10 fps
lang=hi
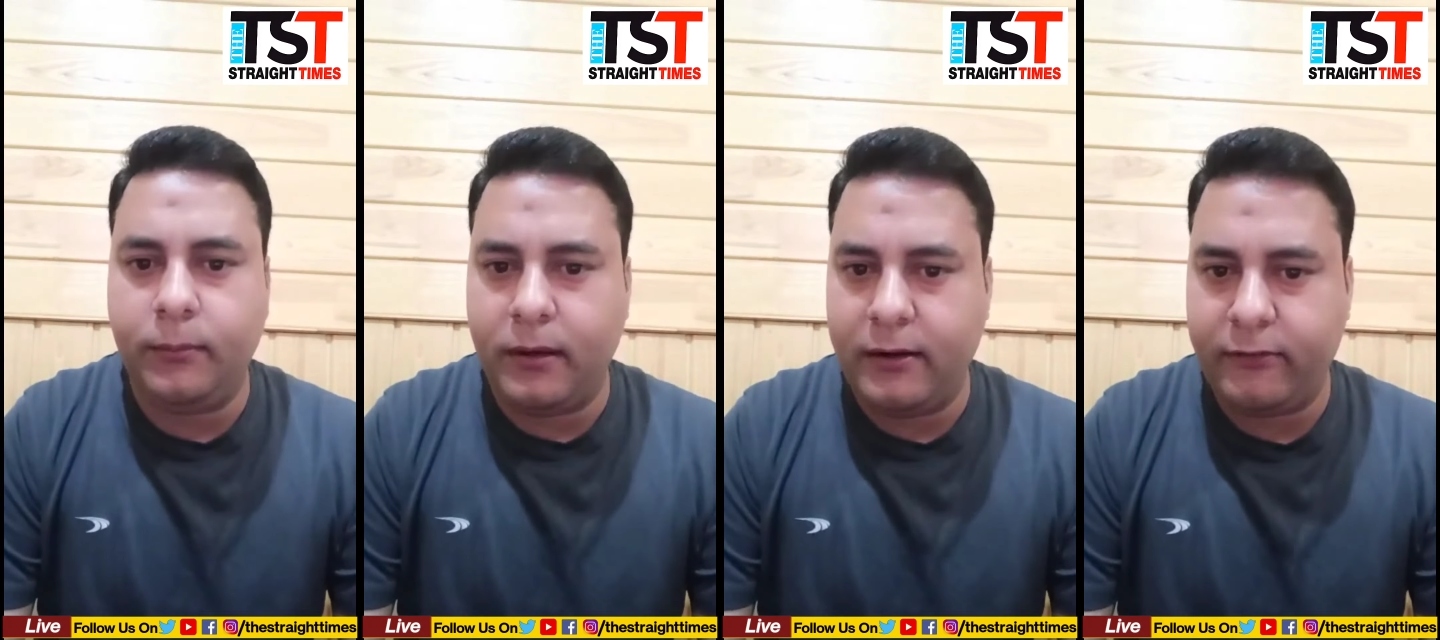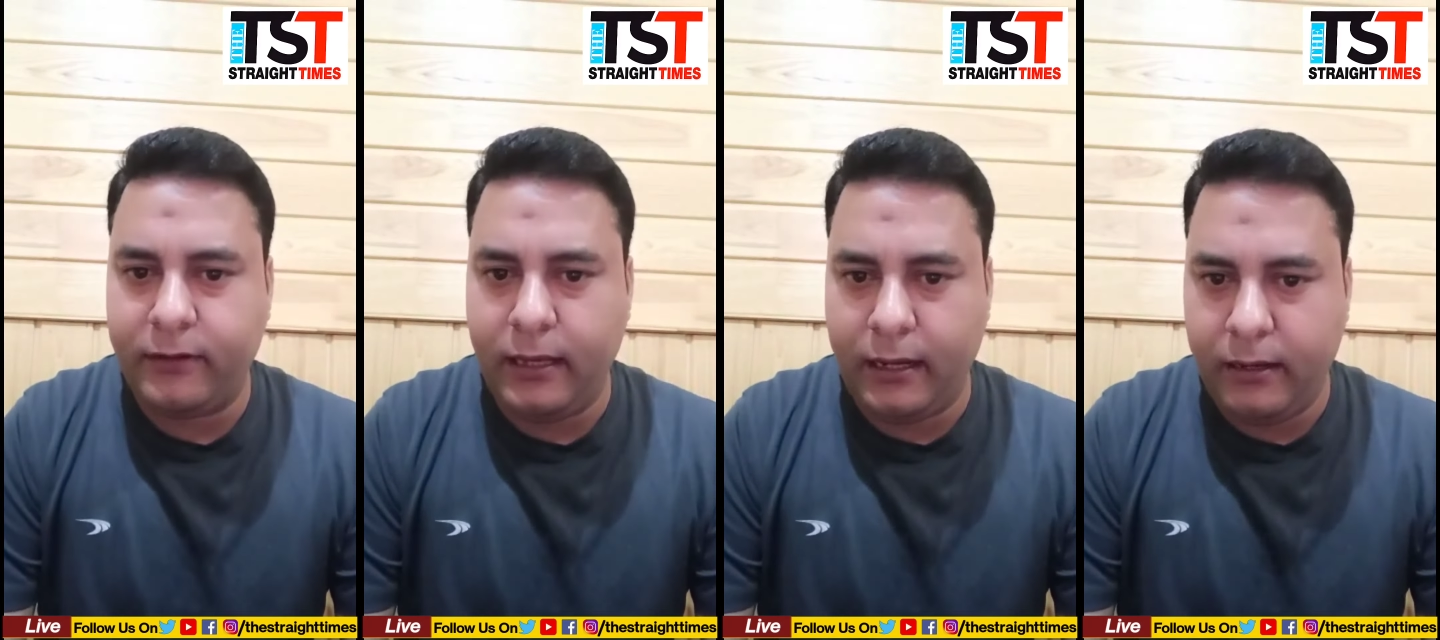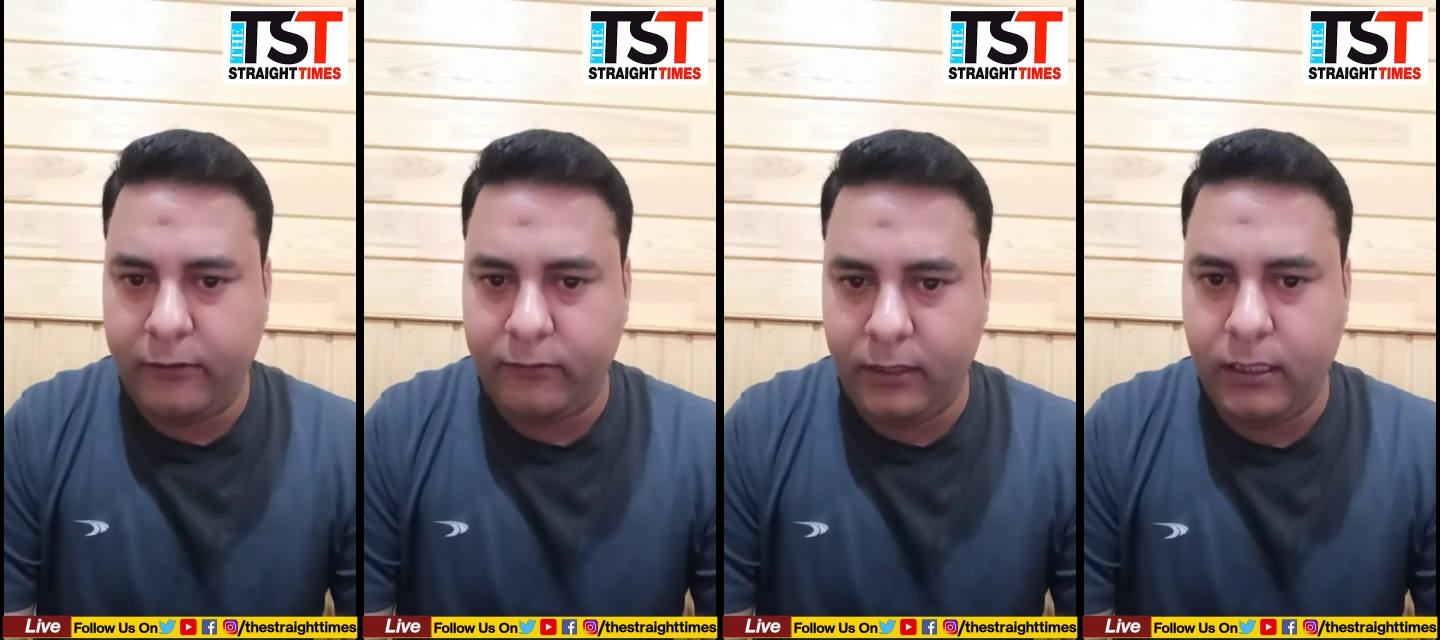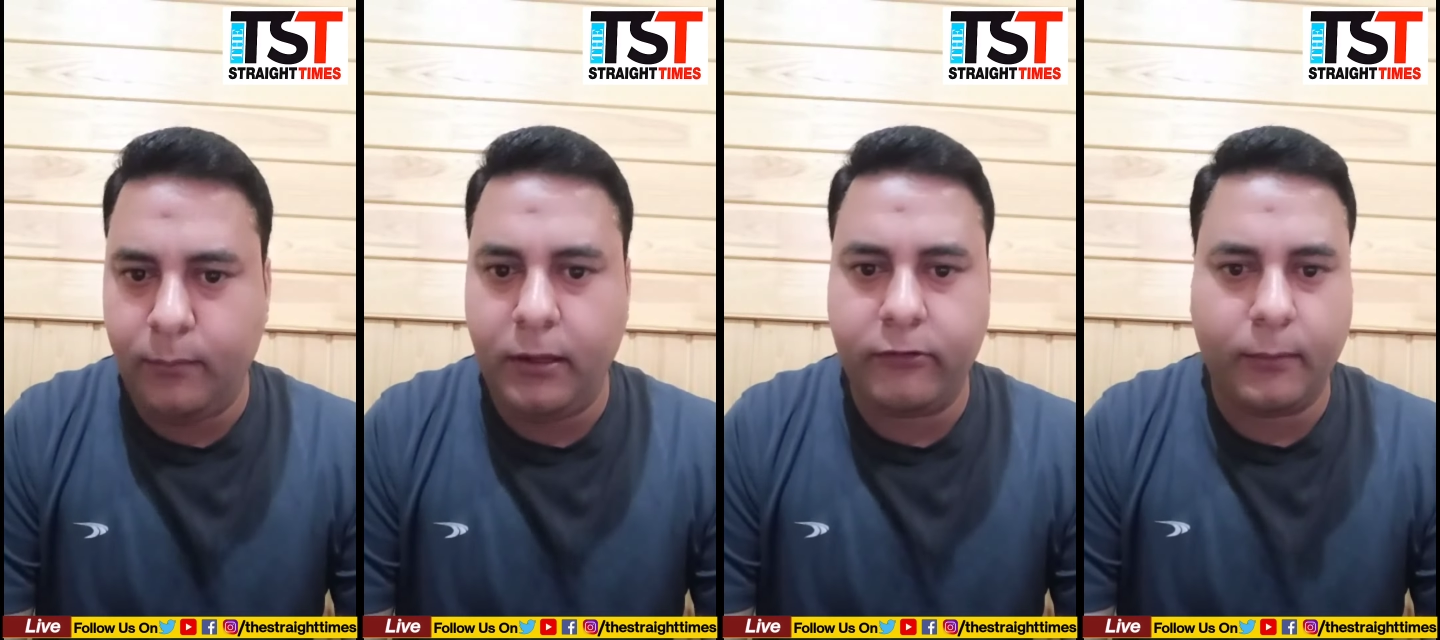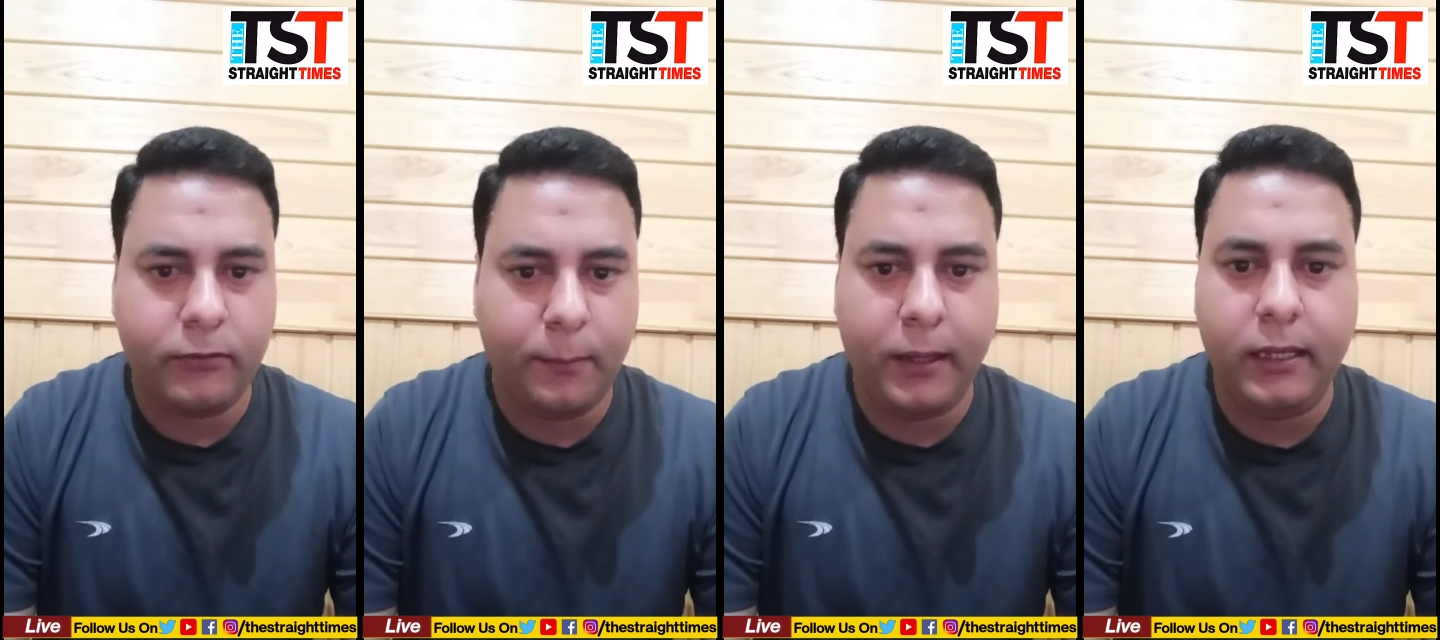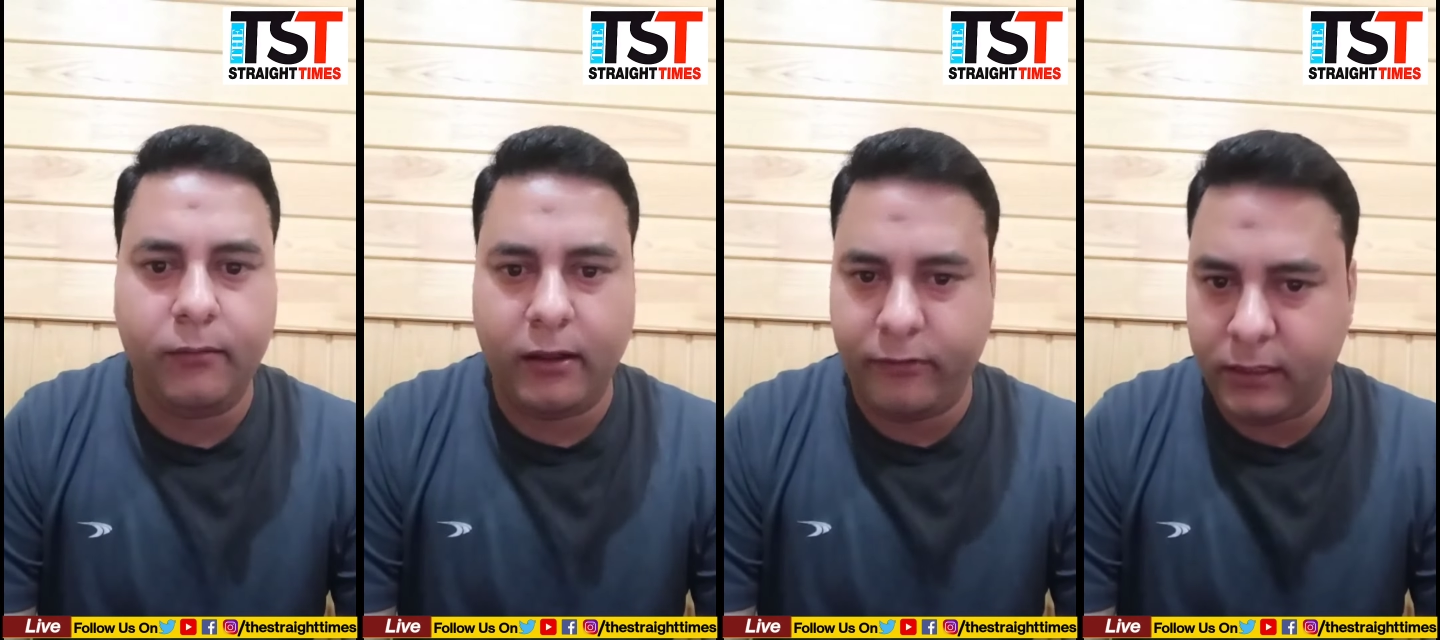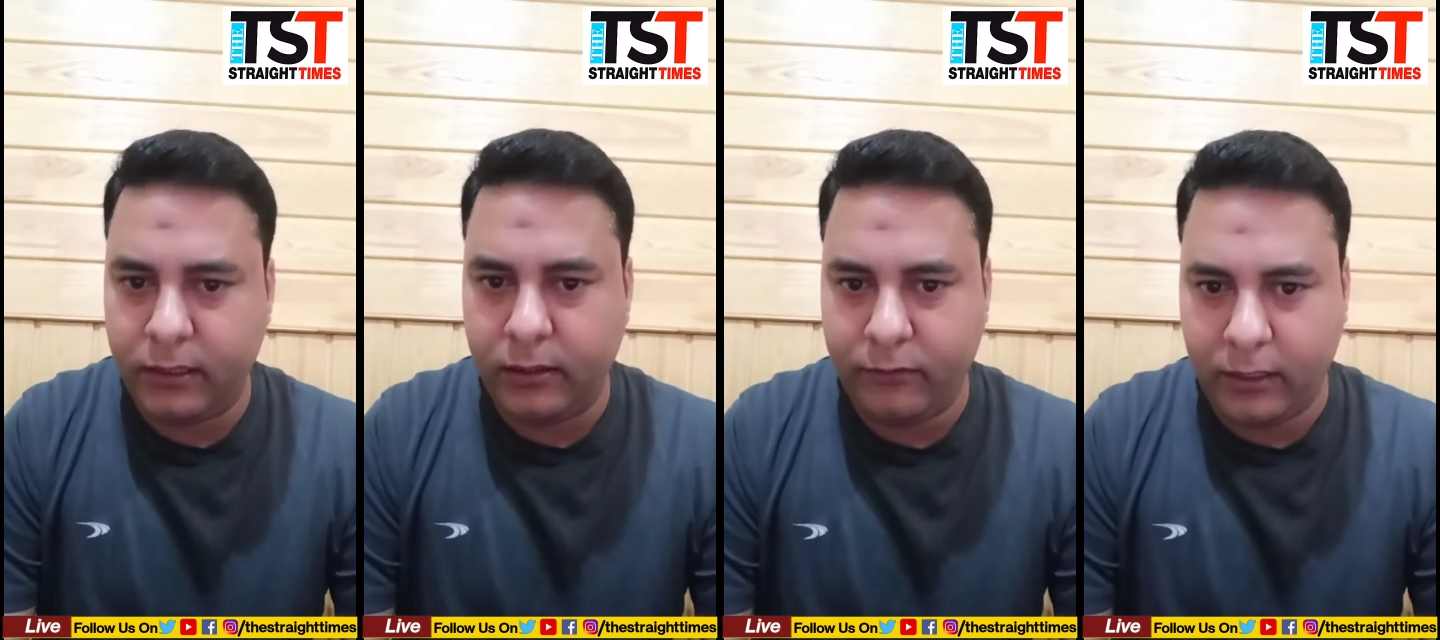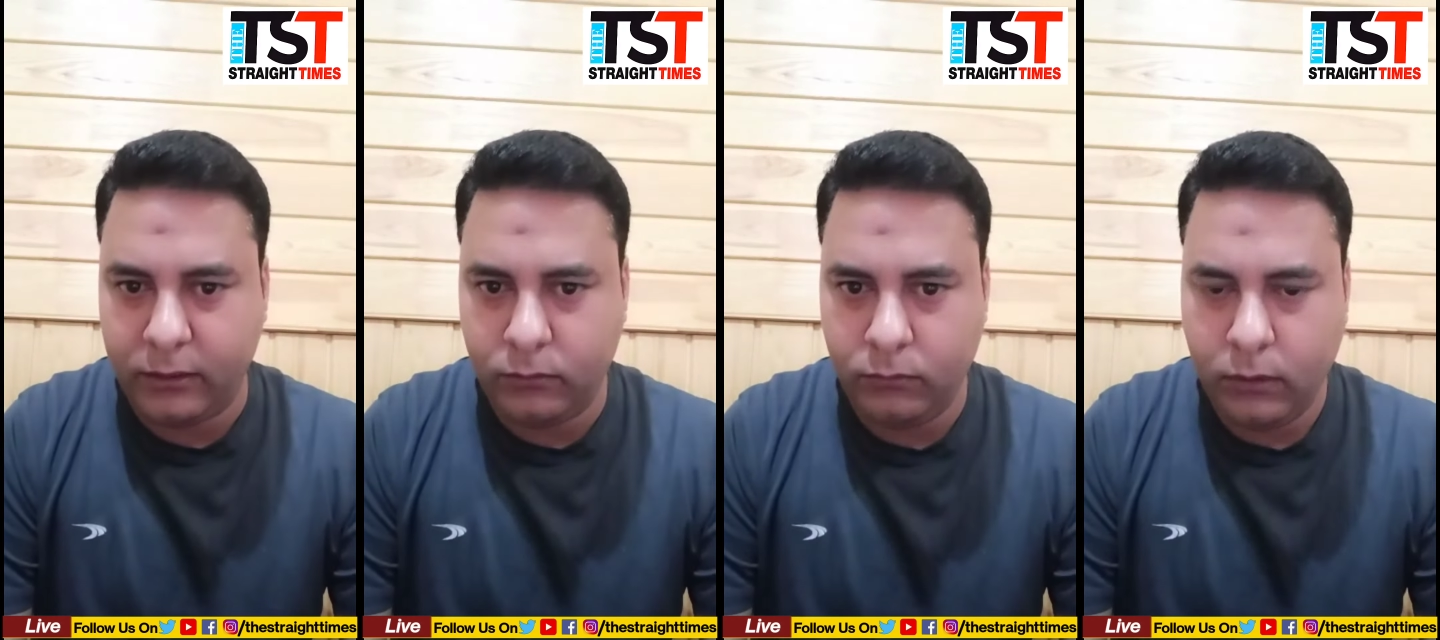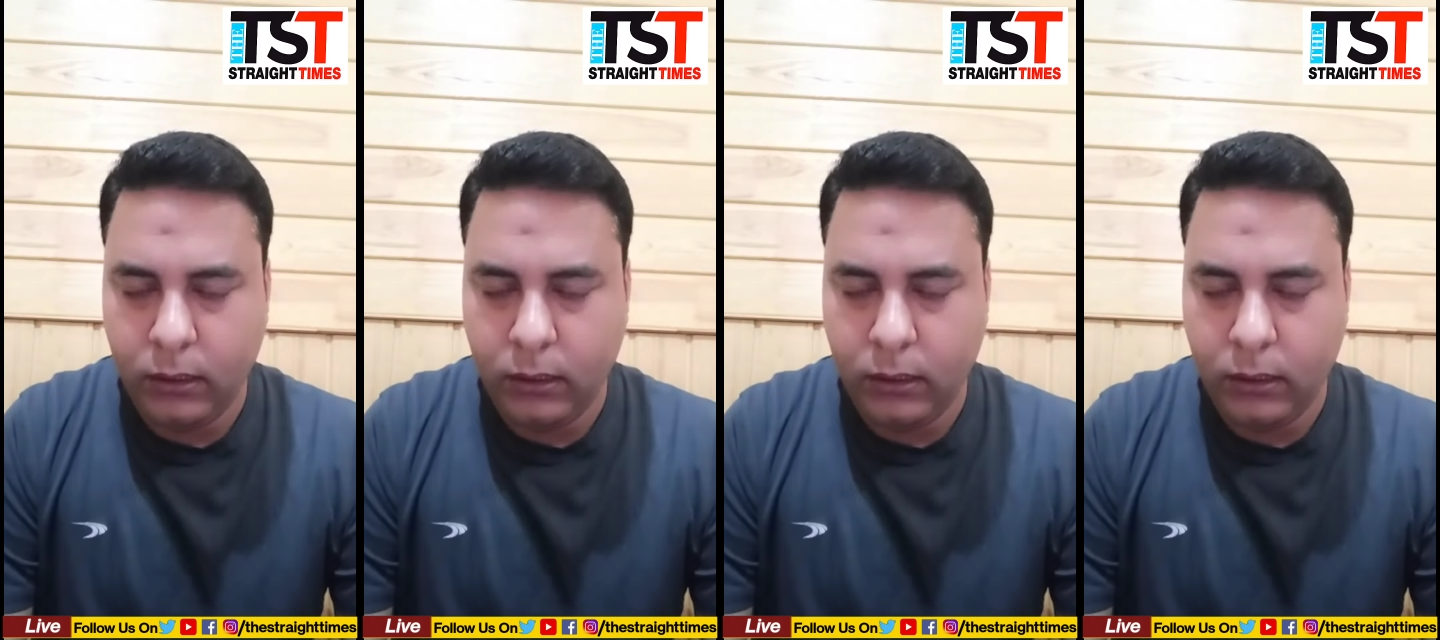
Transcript: डिमांड्स के अगेंस्ट नहीं है मैं सबसे पहले ये वाजह करना चाहता हूँ